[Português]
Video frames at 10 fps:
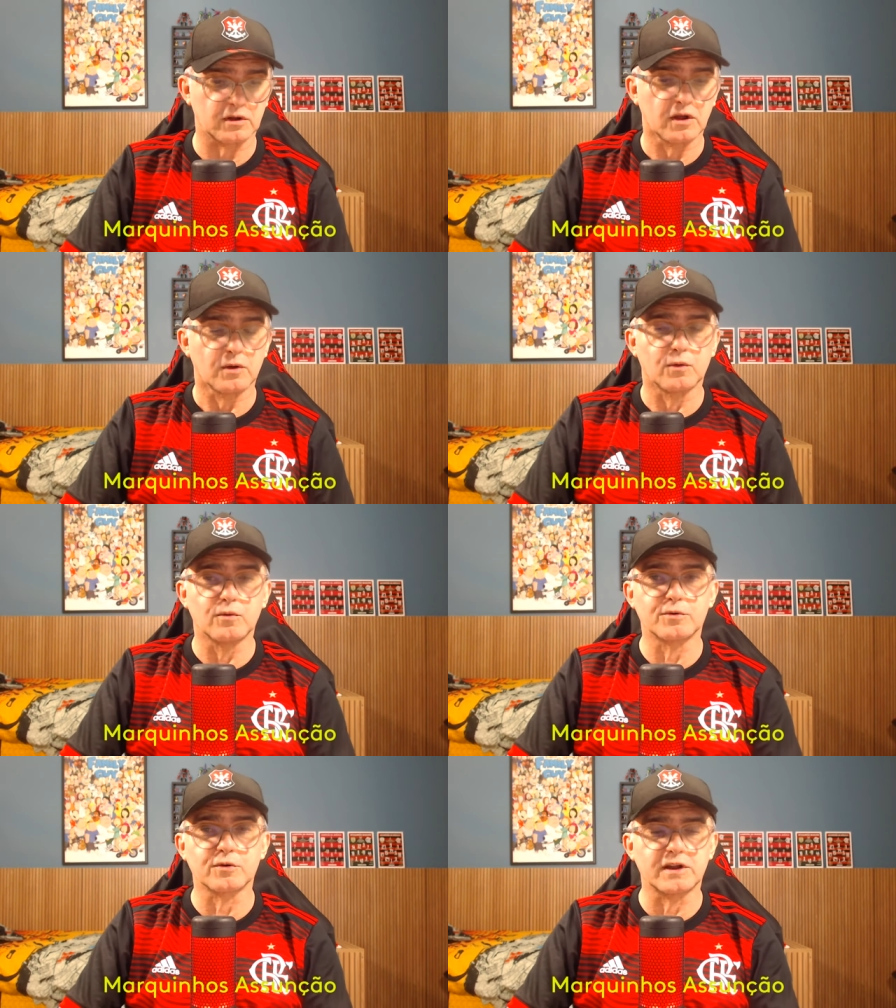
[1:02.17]
O
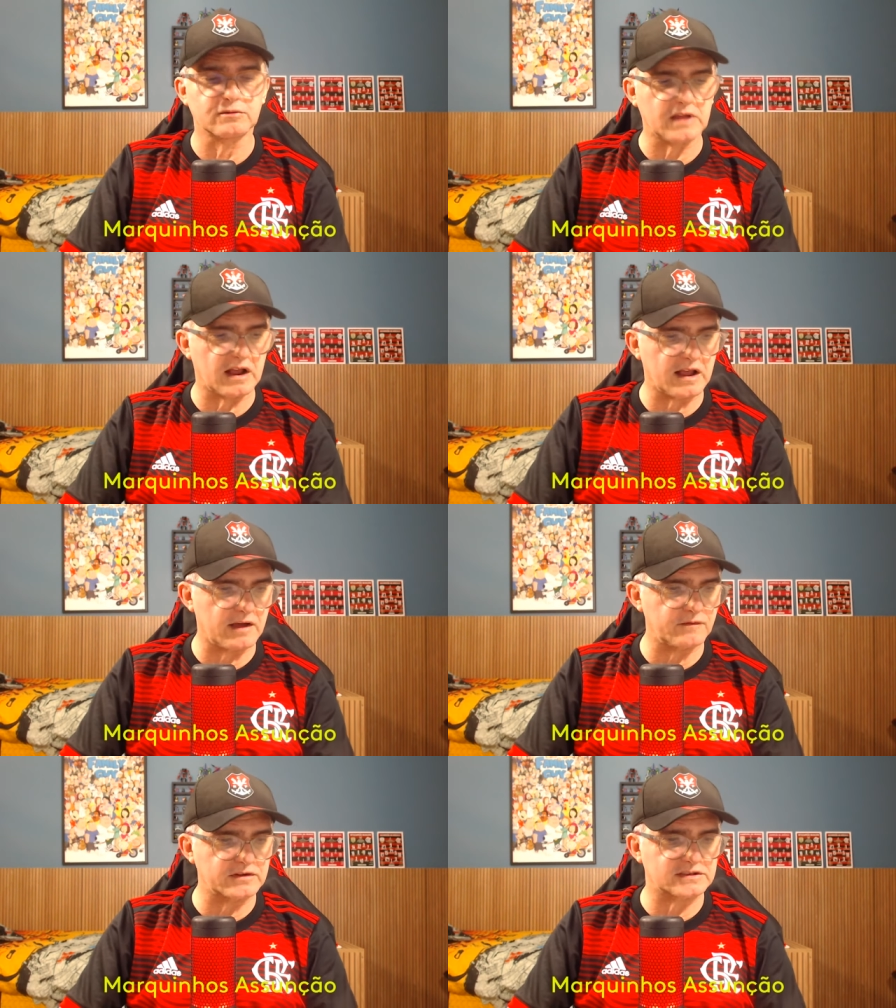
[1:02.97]
rubro-negro da
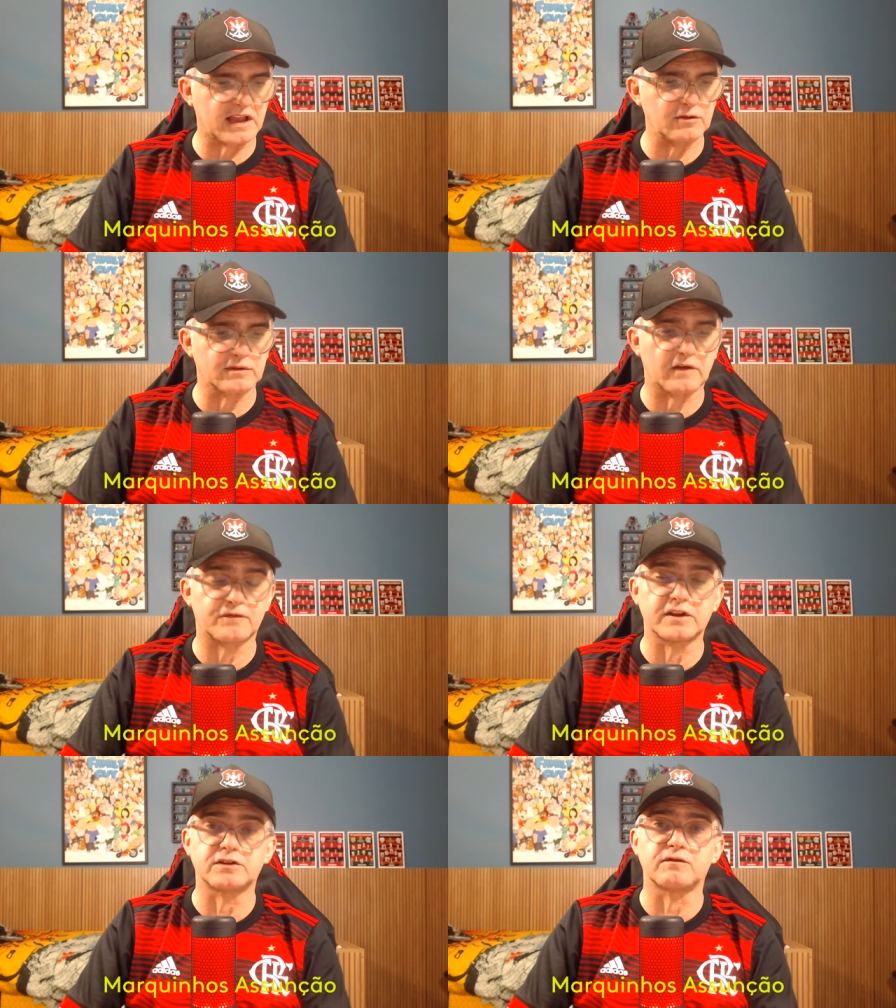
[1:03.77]
Gávea saiu na
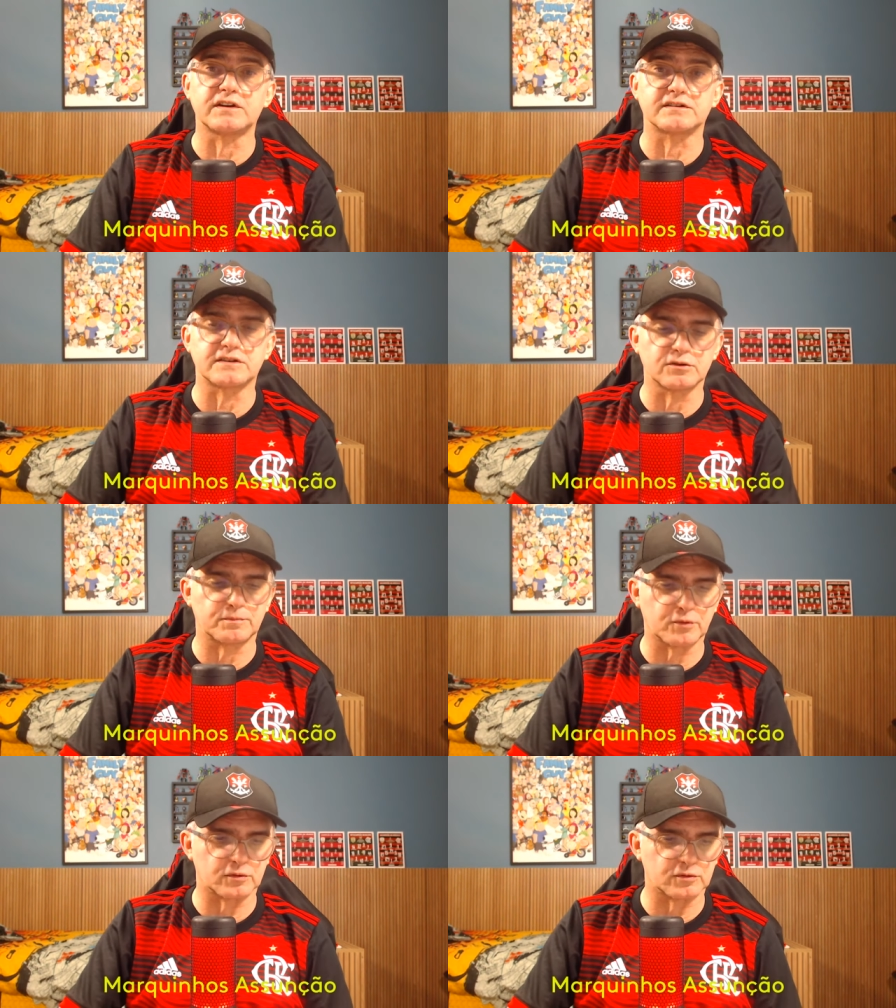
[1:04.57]
frente vencendo
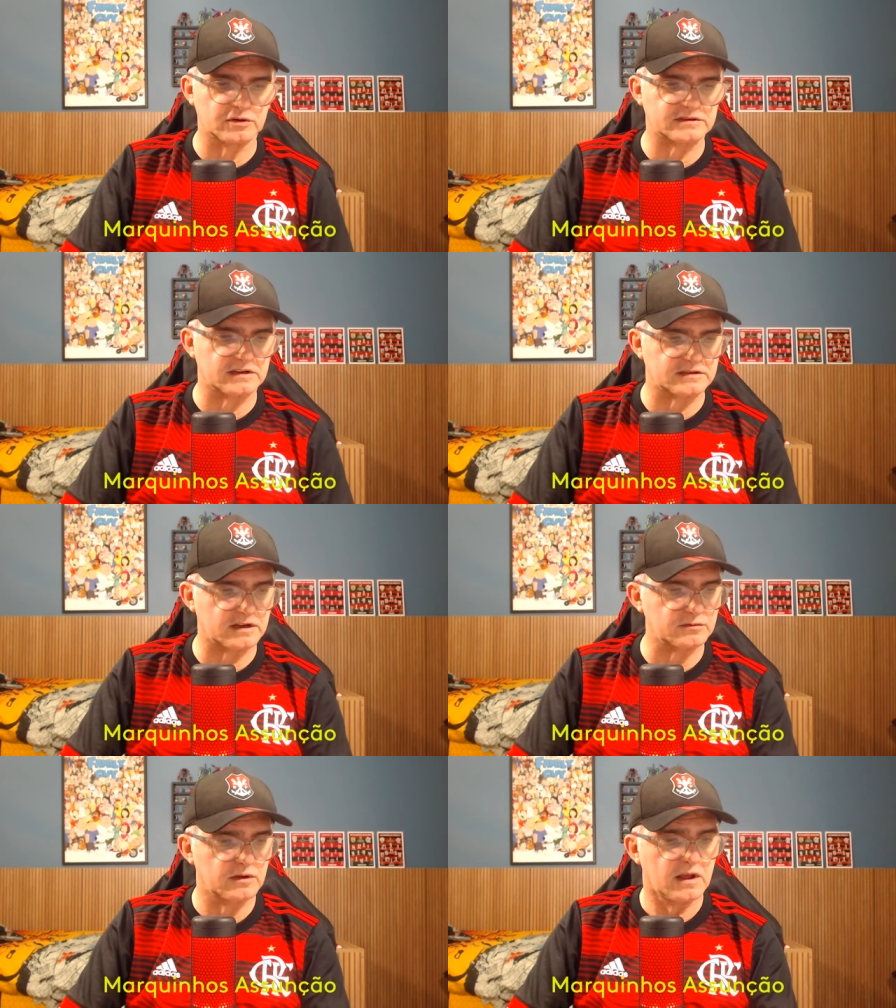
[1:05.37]
por 2 a 0,